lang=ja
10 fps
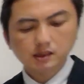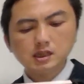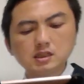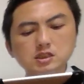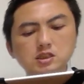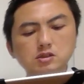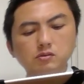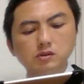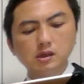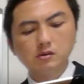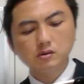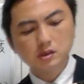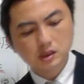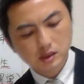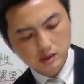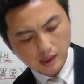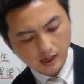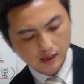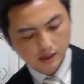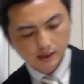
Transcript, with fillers: 認知症に類似した、